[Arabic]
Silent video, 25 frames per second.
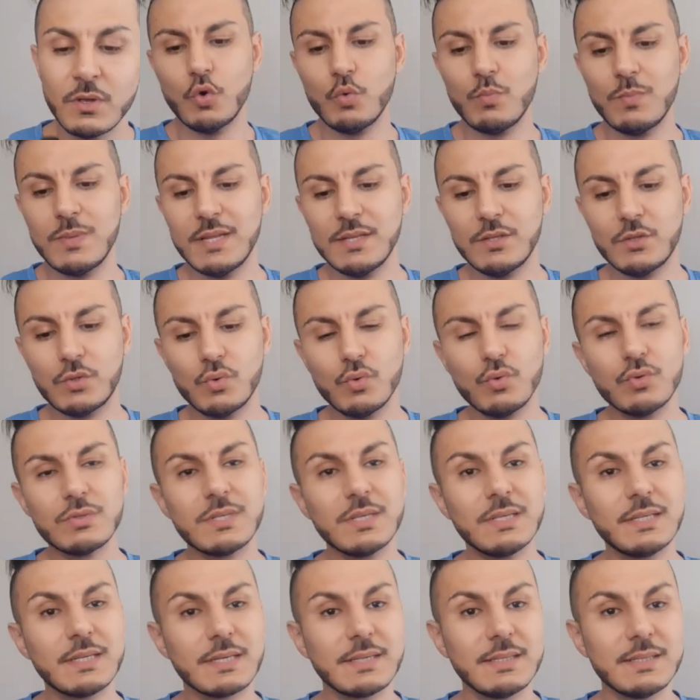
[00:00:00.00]
وملي دوز
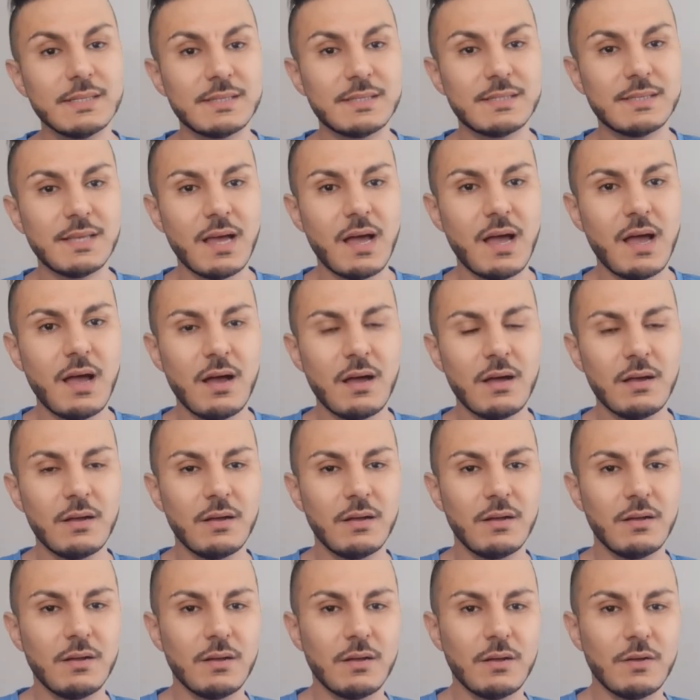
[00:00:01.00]
هذيك نص
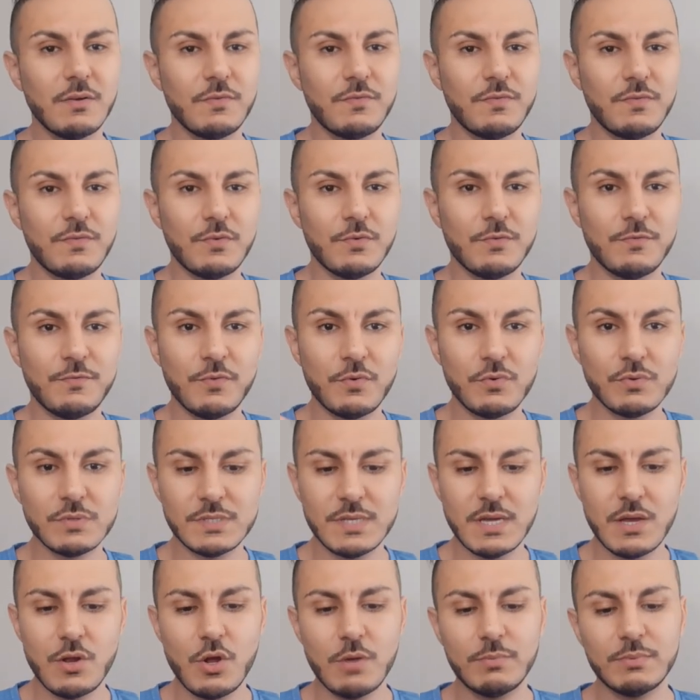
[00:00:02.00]
ساعه في لو فون
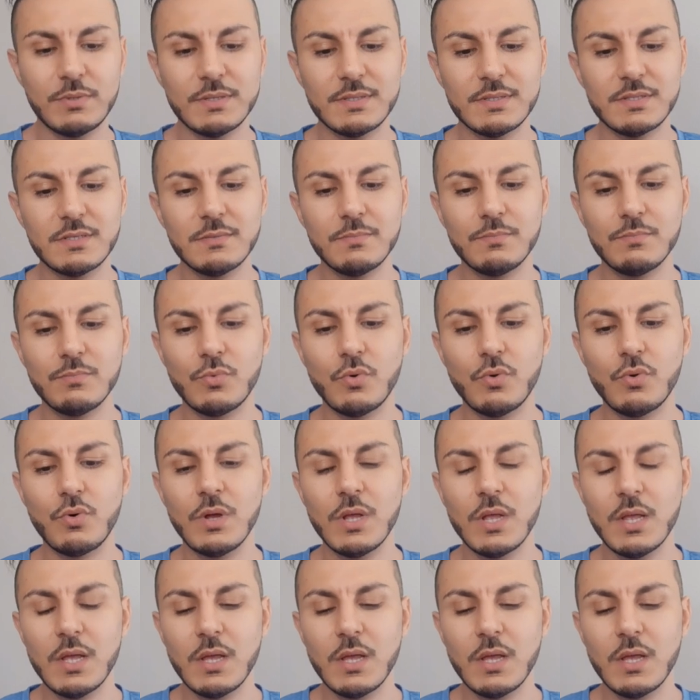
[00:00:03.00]
ديالو عاد تسمو